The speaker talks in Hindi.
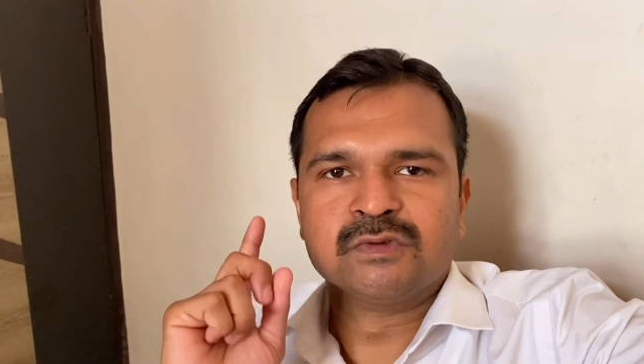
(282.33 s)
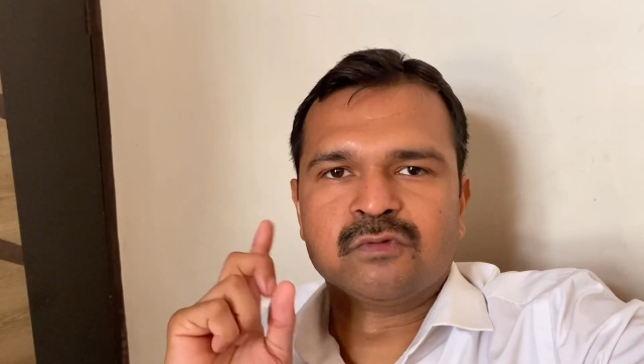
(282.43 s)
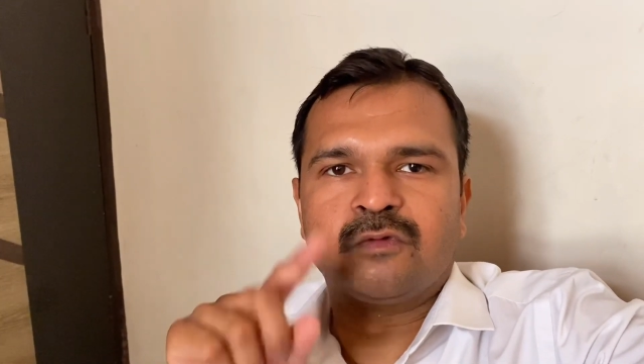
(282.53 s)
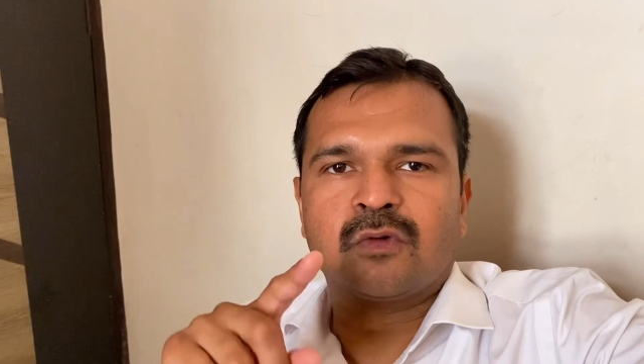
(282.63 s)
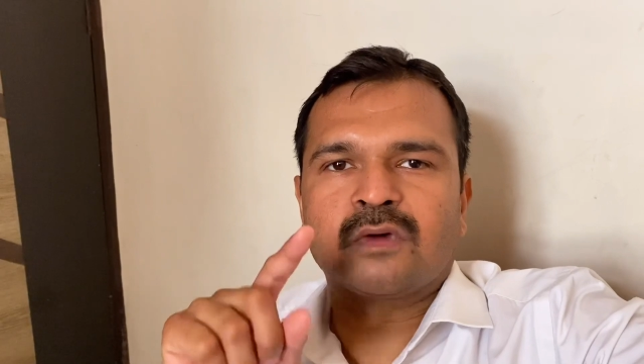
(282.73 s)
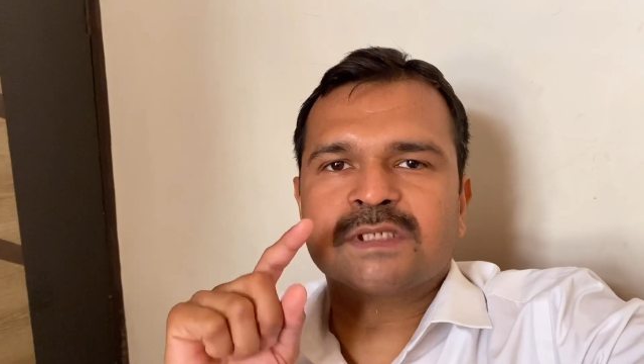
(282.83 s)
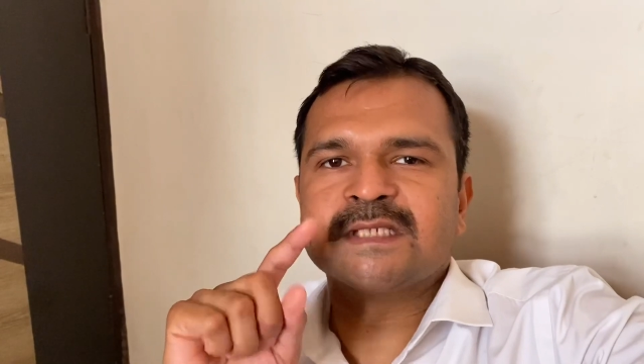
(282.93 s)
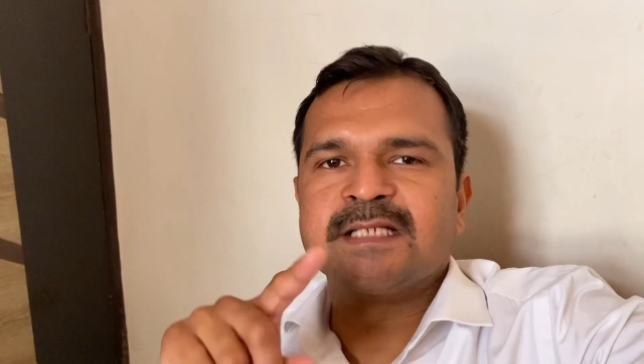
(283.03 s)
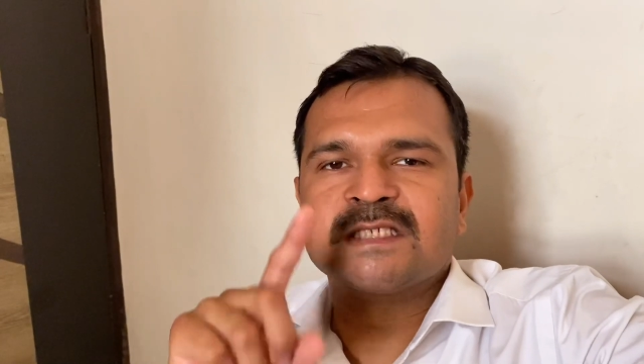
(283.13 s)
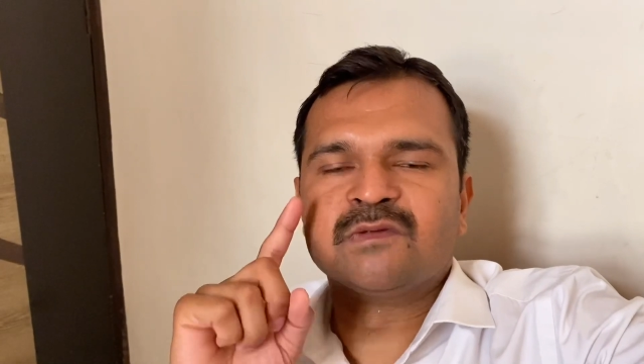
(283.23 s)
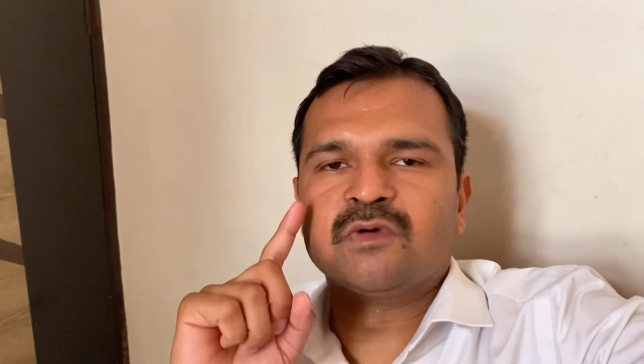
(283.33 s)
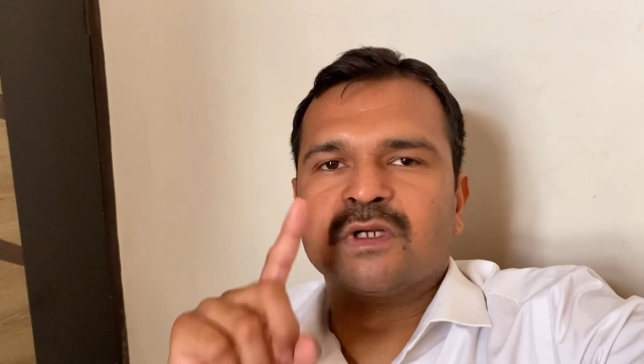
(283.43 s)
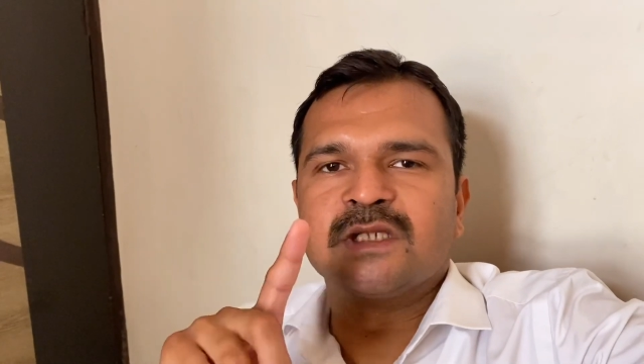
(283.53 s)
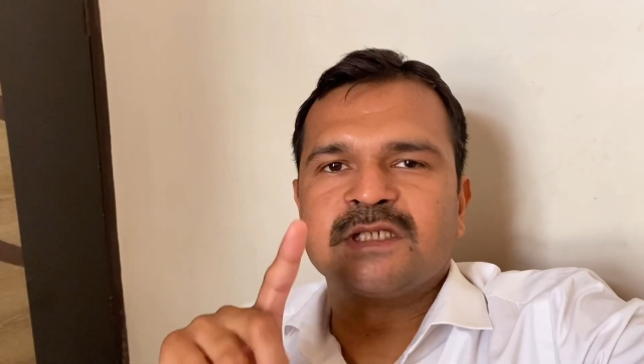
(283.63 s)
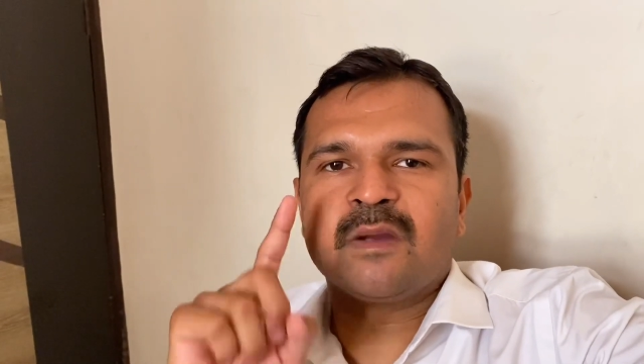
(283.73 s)
जो फ़ोटो का साइज़ है वो
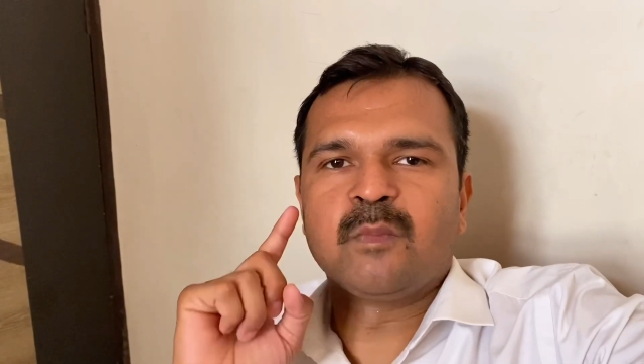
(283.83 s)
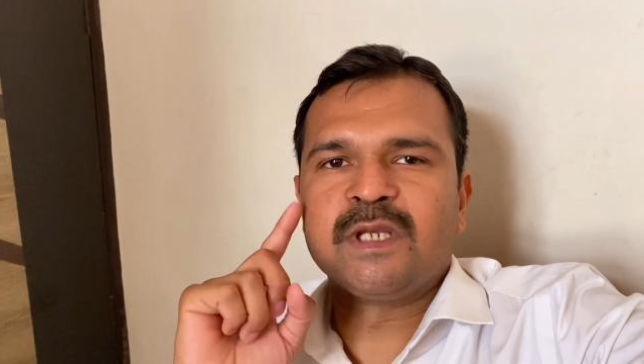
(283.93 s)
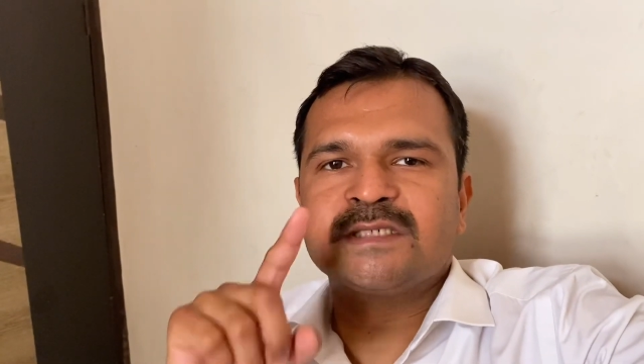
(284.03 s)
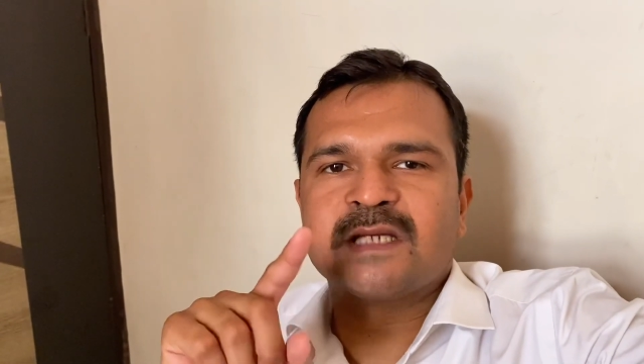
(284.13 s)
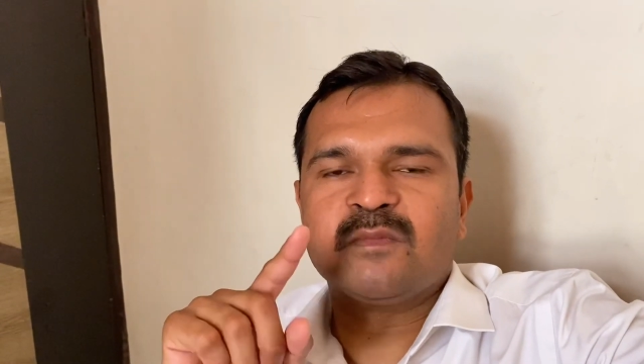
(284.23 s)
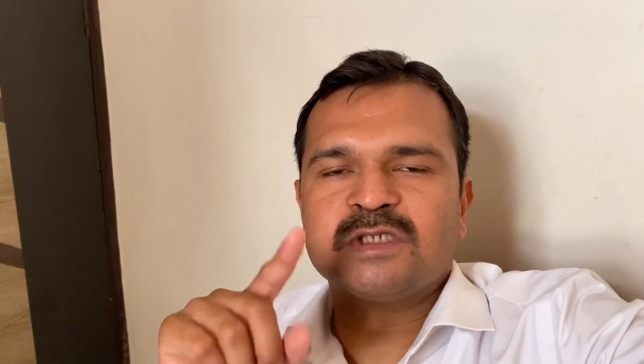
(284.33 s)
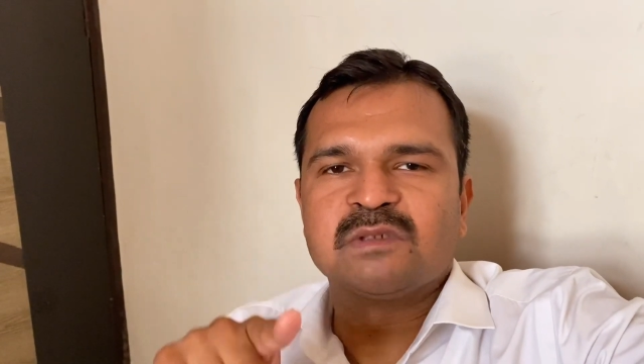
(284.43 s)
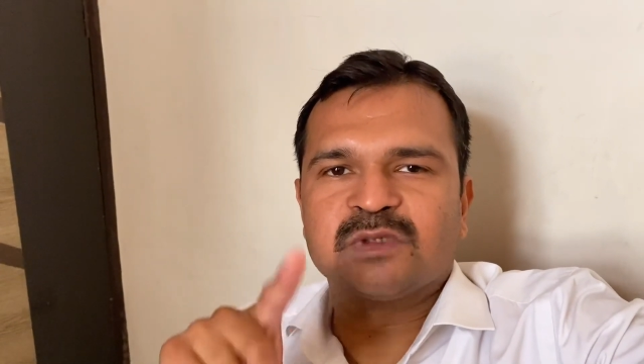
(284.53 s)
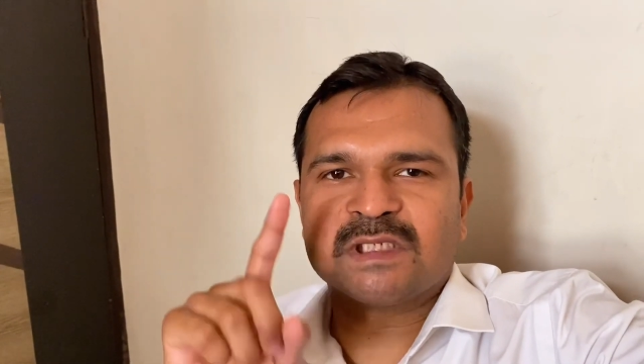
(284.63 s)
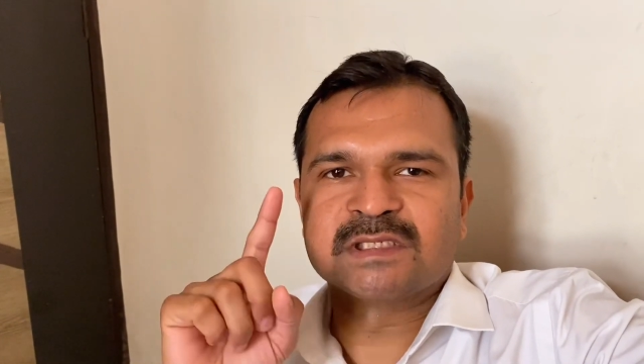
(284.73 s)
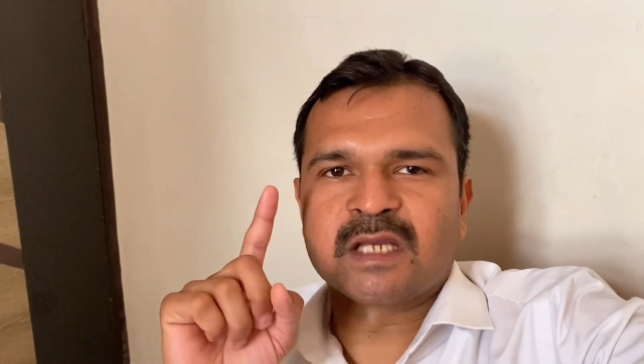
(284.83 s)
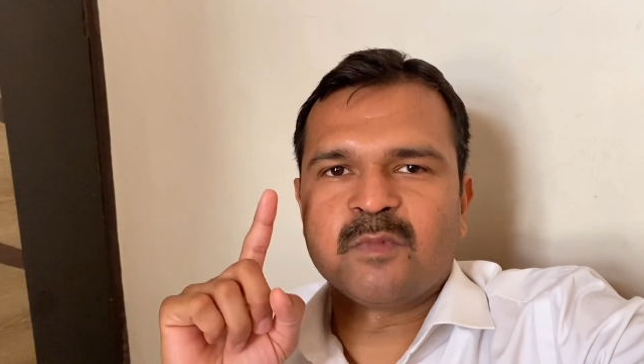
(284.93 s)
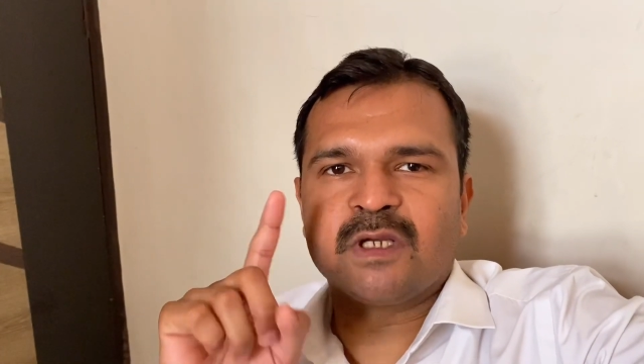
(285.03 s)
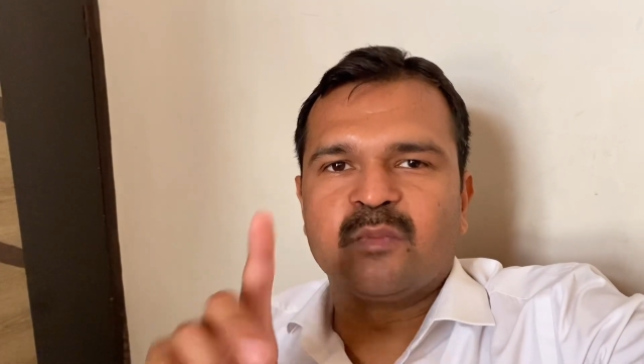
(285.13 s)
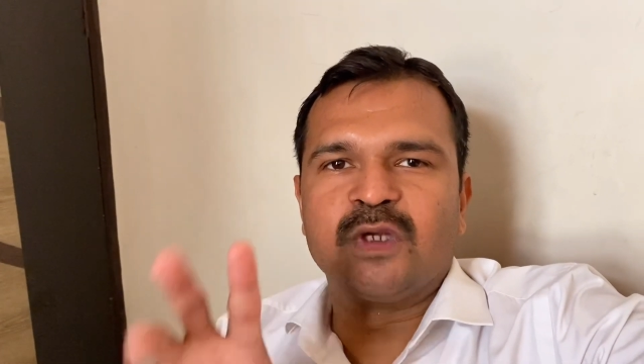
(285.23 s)
होना चाहिए बीस के बी से पचास के बी के